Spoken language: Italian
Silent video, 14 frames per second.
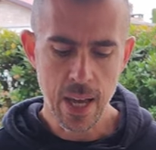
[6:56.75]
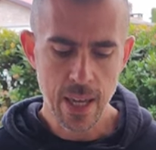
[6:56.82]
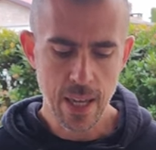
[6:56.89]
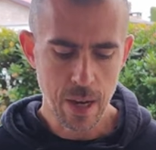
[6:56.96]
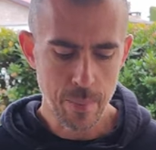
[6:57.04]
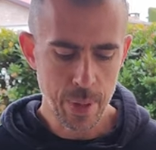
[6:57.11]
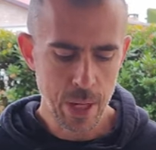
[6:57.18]
è
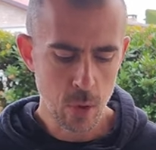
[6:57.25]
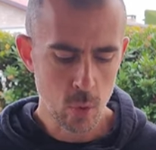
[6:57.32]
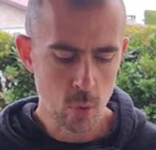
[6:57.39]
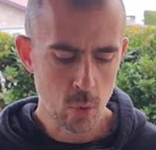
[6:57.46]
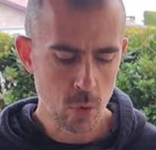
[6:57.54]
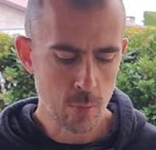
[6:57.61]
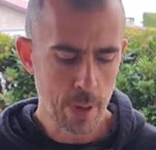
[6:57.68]
chiaramente
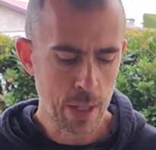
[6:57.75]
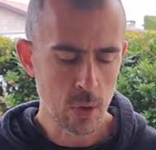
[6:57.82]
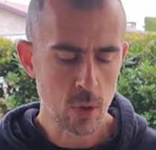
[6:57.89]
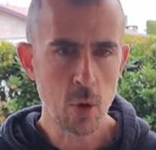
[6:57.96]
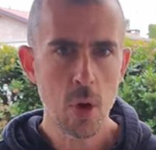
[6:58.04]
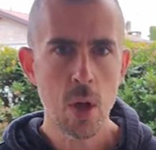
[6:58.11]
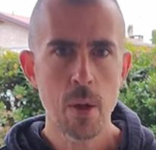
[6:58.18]

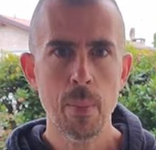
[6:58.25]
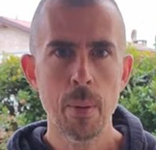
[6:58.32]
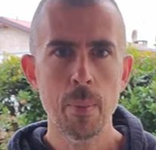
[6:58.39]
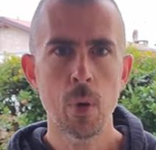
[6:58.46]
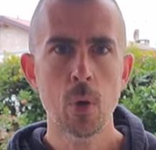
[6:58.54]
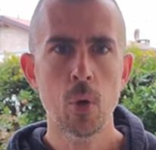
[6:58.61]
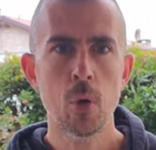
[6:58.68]
consumato, ma in
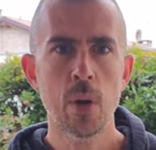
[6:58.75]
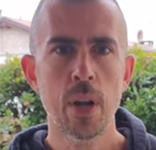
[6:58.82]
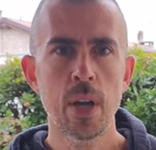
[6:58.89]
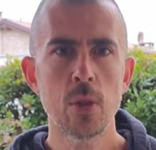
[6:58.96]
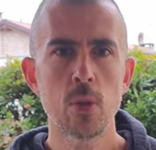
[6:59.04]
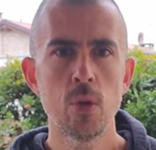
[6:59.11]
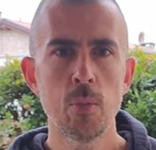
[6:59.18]
modo
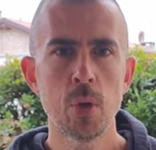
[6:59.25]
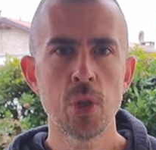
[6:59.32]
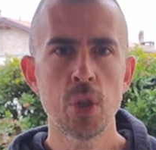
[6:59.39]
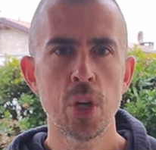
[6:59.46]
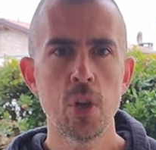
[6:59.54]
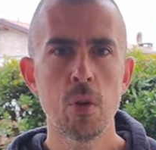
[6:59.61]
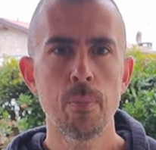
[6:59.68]
corretto ed
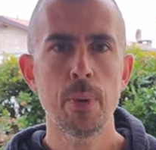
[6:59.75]
omogeneo